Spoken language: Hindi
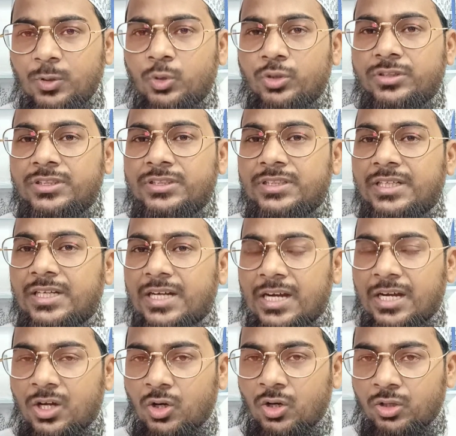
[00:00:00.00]
में होती हैं
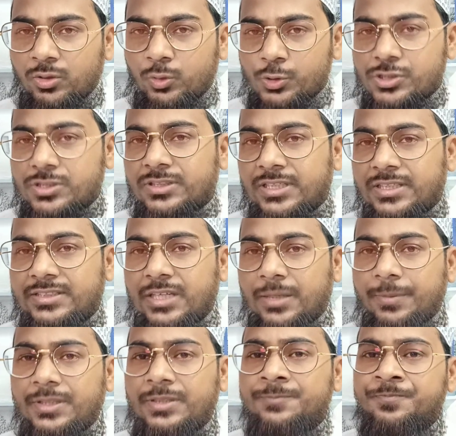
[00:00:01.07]
और खुश्क
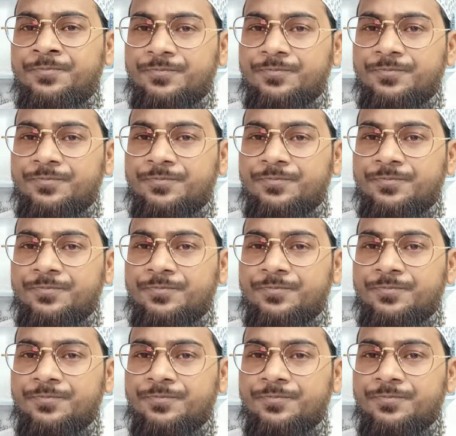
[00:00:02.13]
धनिया भी